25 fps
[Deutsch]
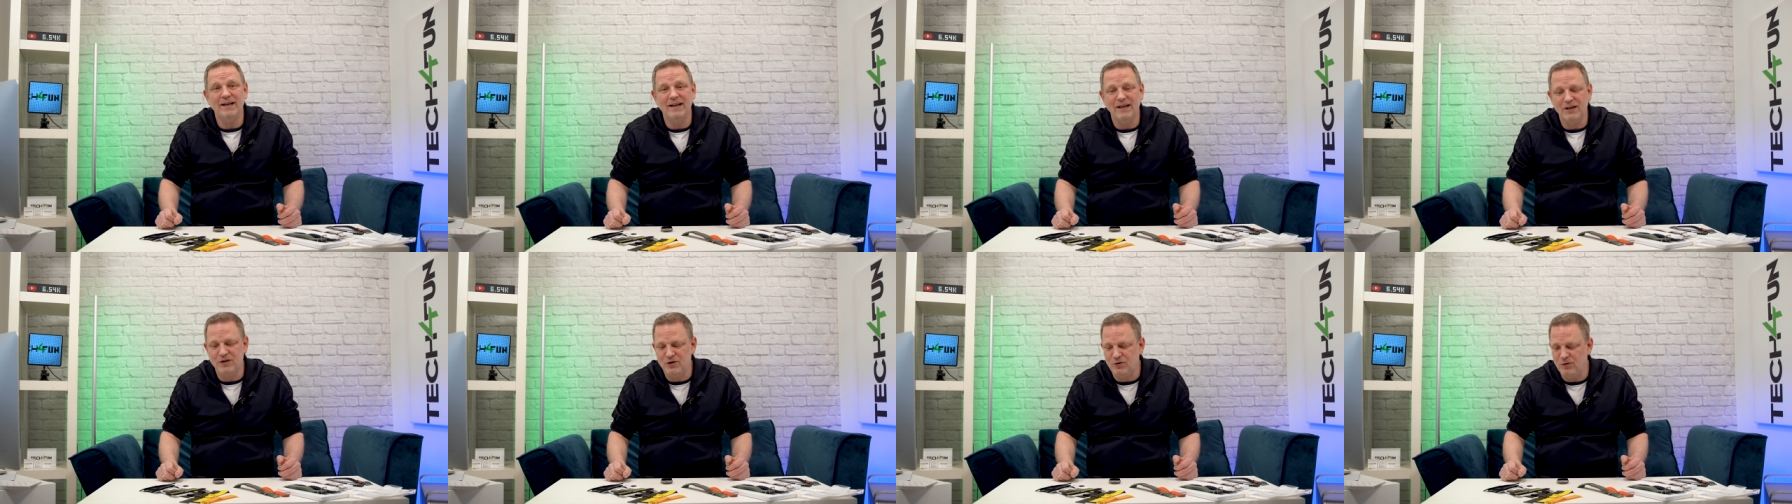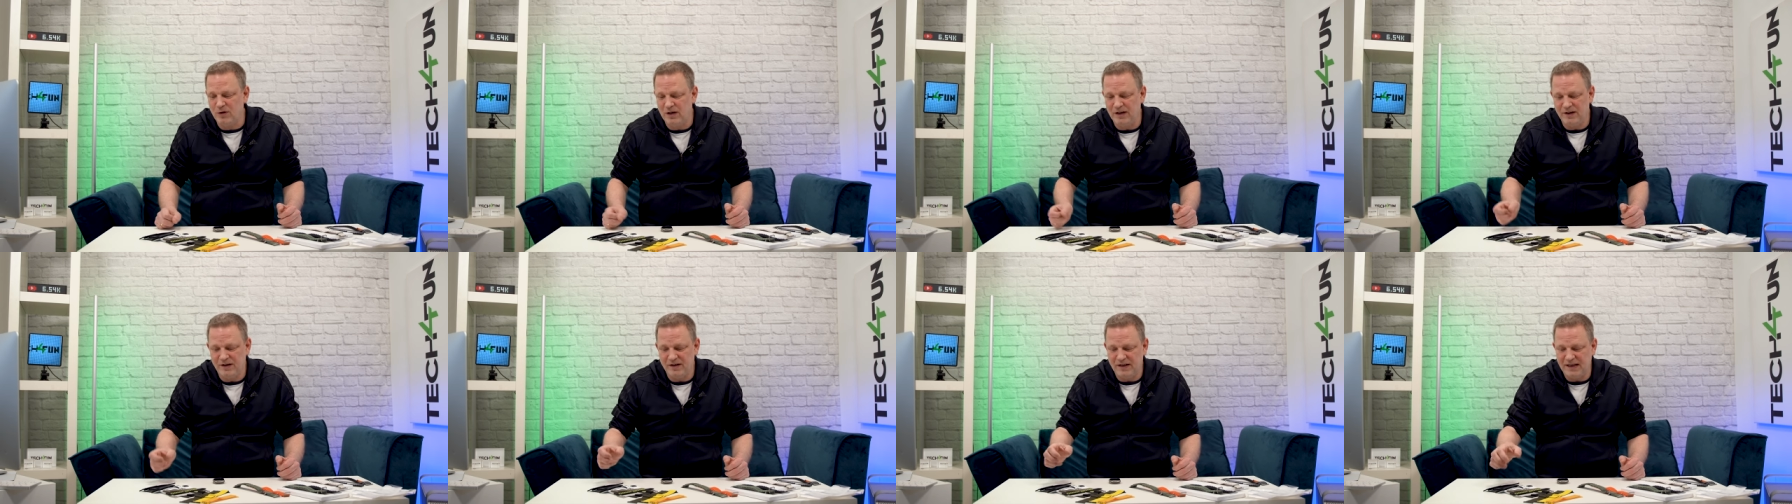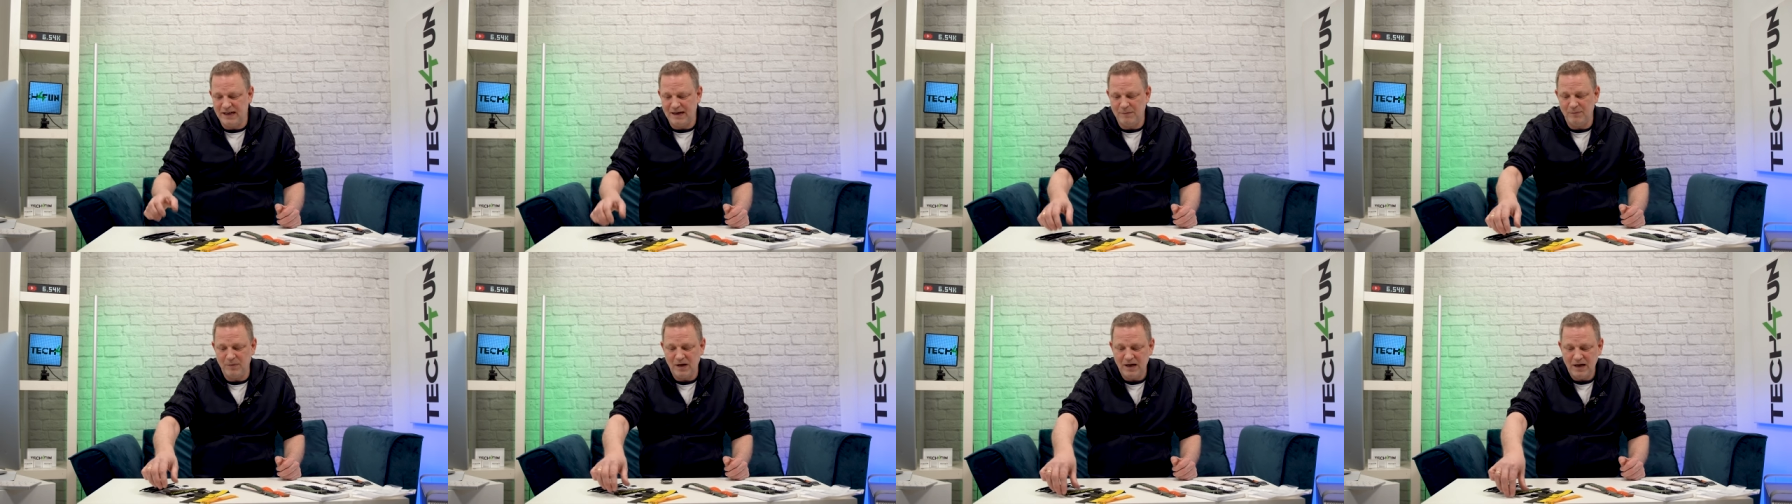natürlich
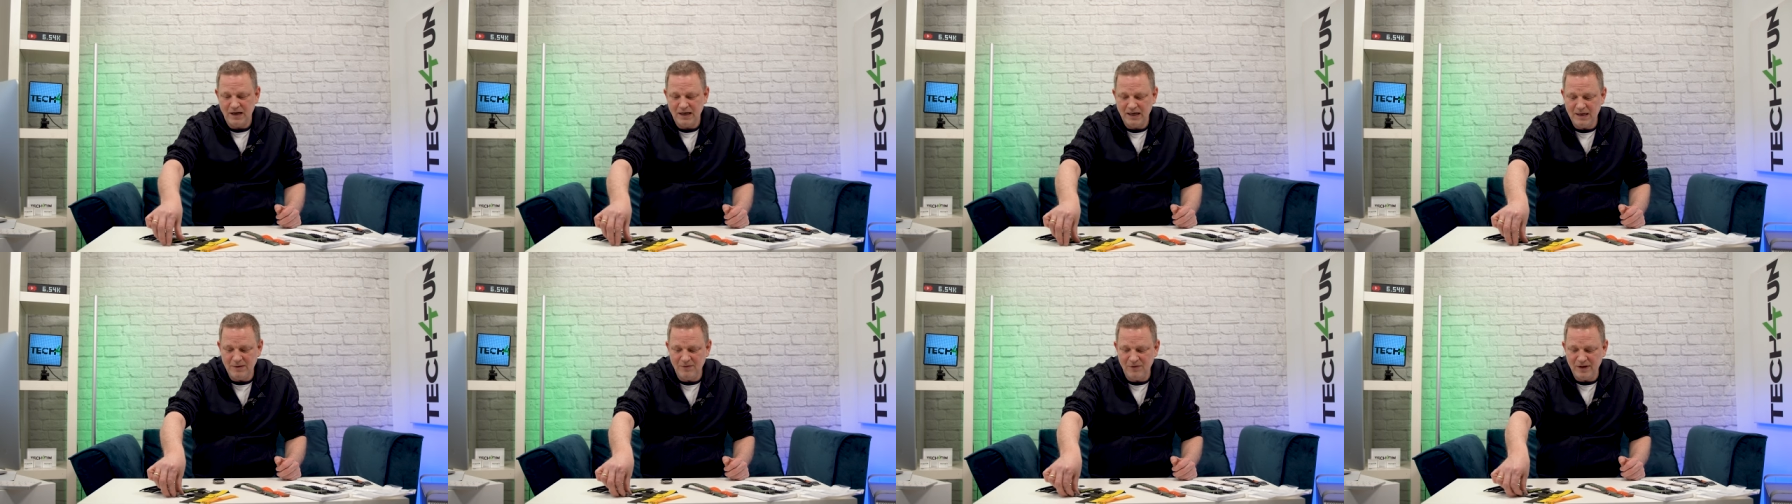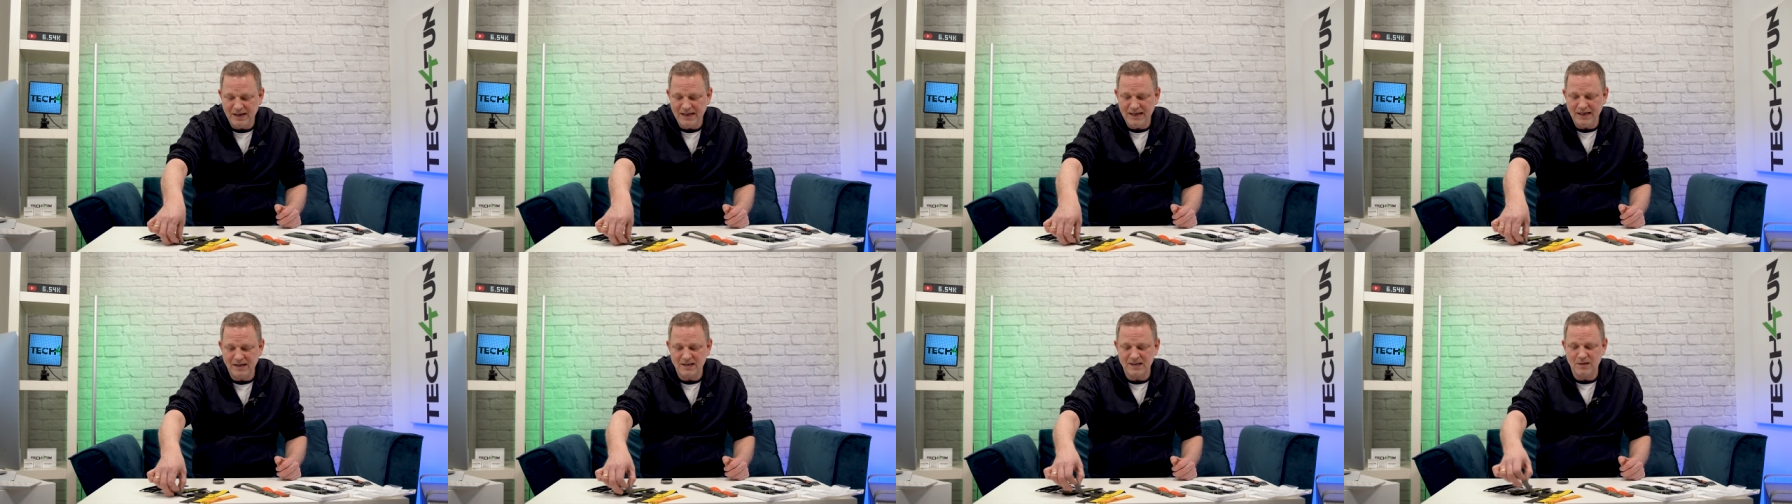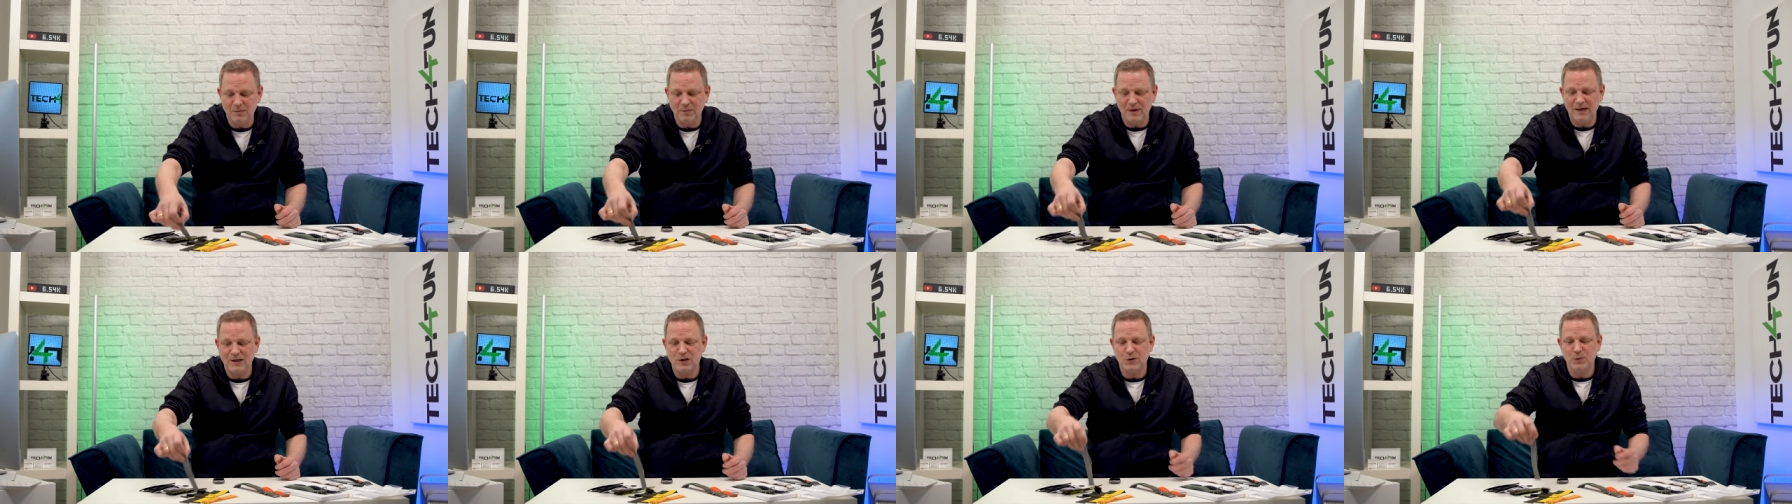nehmen. Nehmen wir hier
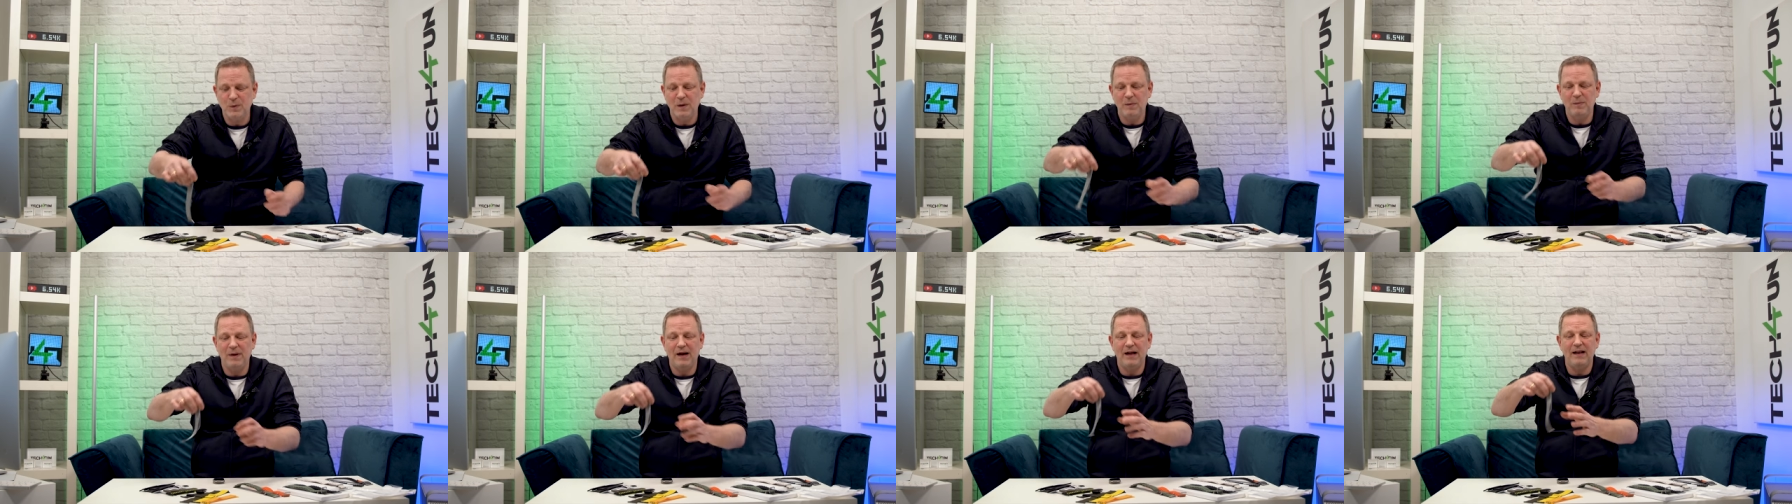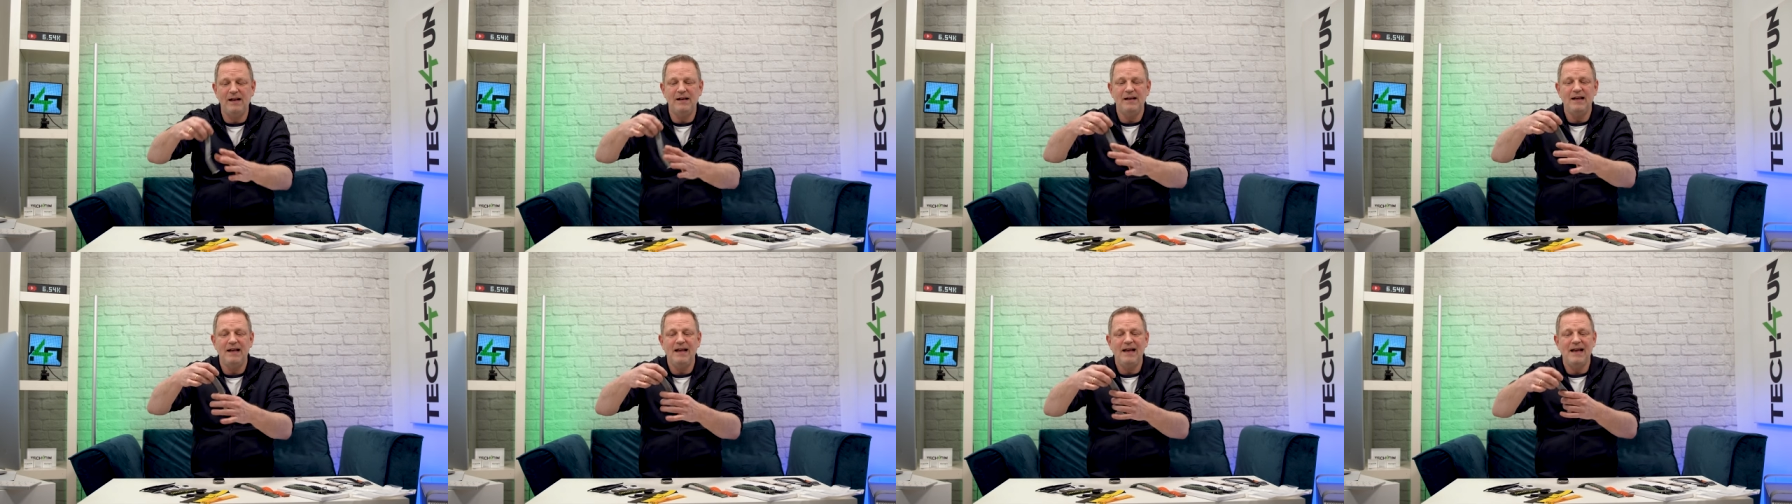zum Beispiel mal